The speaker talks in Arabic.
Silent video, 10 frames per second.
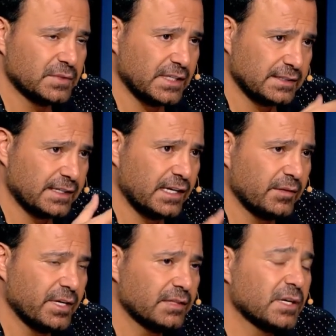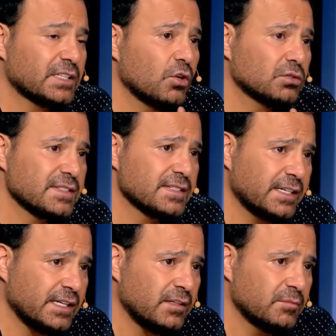بتعطي الكلمات بدك تاخذ
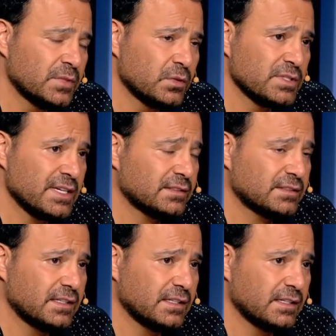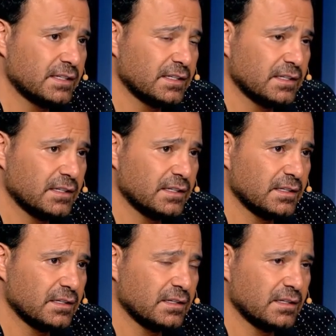تصريح من وزاره
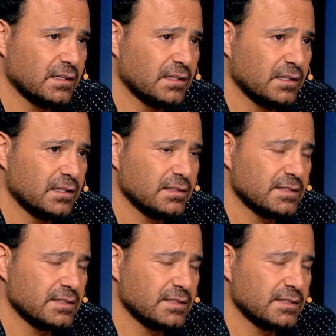الثقافه